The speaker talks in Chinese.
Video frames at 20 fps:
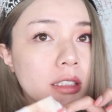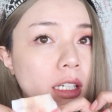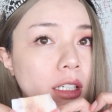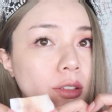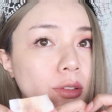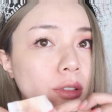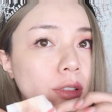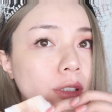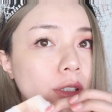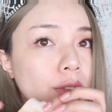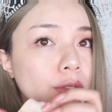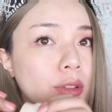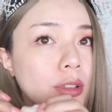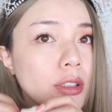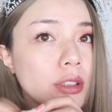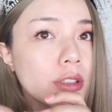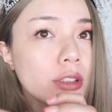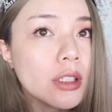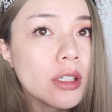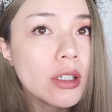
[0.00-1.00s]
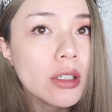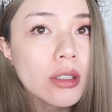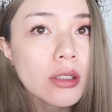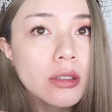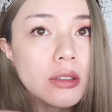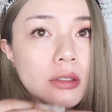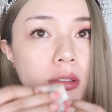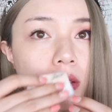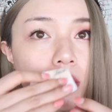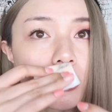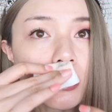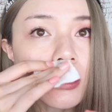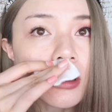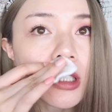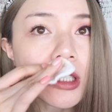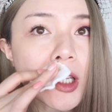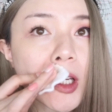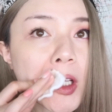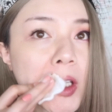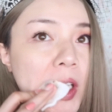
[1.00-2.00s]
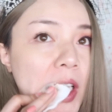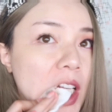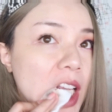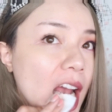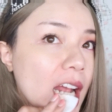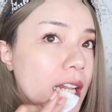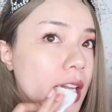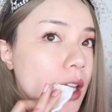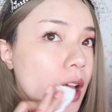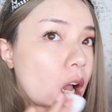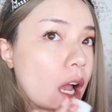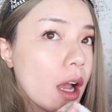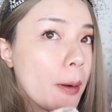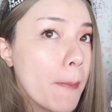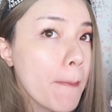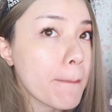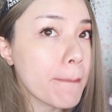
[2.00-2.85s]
啊，最后唇周也可以一起擦掉。